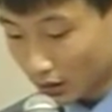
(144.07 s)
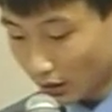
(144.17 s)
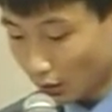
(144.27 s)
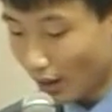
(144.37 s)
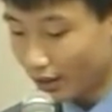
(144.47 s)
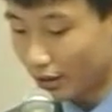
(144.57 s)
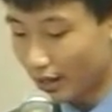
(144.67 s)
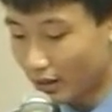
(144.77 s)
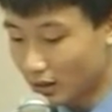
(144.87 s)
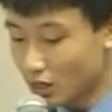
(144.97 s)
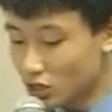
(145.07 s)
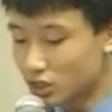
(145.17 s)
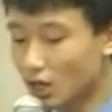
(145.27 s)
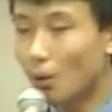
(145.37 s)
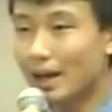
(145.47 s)
客观而言，
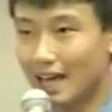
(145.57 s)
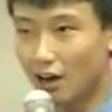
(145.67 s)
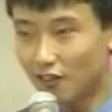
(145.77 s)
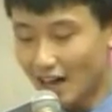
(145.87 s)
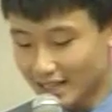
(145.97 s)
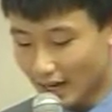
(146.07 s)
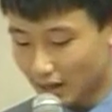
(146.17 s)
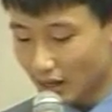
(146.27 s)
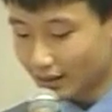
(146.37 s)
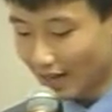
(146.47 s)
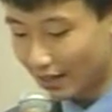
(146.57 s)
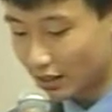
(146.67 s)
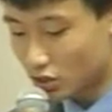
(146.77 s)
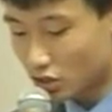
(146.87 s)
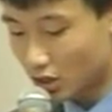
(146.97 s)
社会要发展，谈
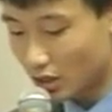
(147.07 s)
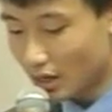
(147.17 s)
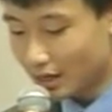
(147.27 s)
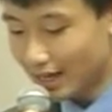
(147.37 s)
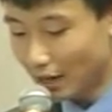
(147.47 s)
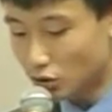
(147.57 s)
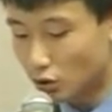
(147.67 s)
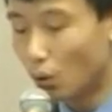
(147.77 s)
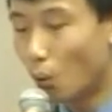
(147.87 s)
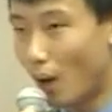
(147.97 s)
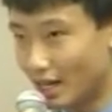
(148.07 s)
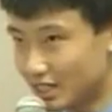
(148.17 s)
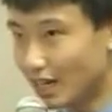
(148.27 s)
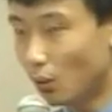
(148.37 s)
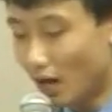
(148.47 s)
的是要求
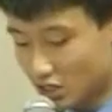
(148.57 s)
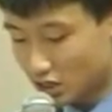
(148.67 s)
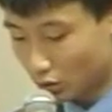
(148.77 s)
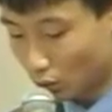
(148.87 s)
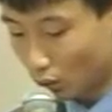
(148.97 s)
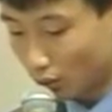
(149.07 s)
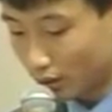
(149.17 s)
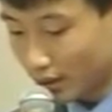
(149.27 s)
完善化制度；